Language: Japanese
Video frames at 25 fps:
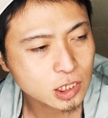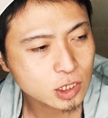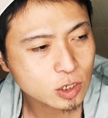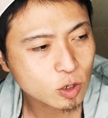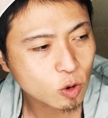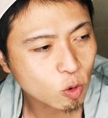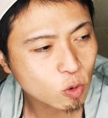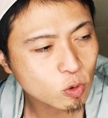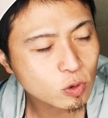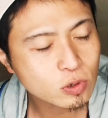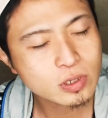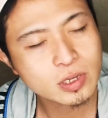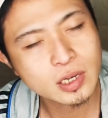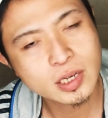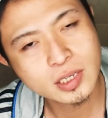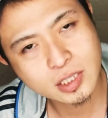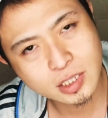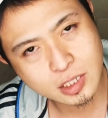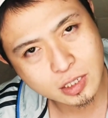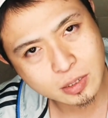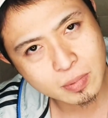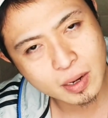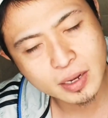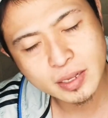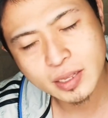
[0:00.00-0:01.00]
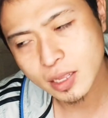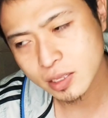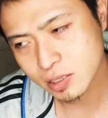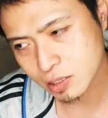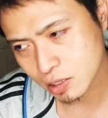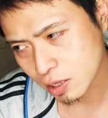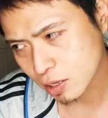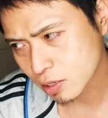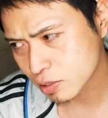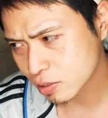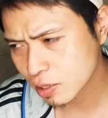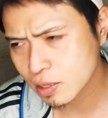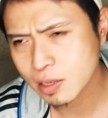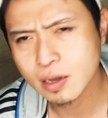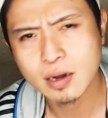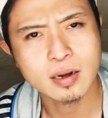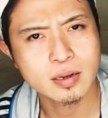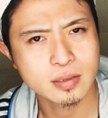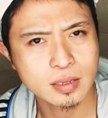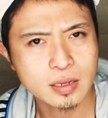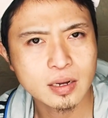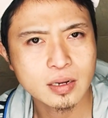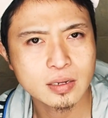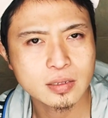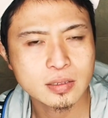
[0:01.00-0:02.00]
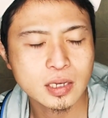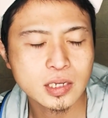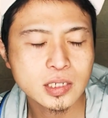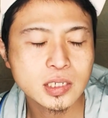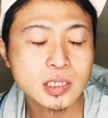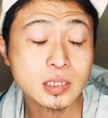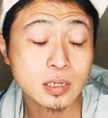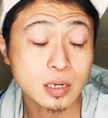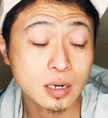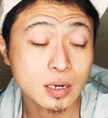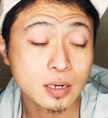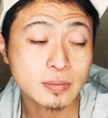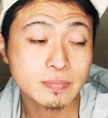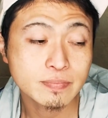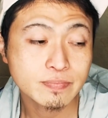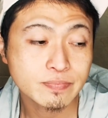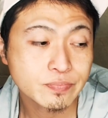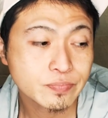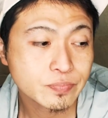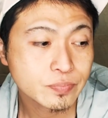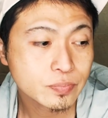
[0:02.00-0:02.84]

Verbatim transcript: 今月までって言ってたかな確か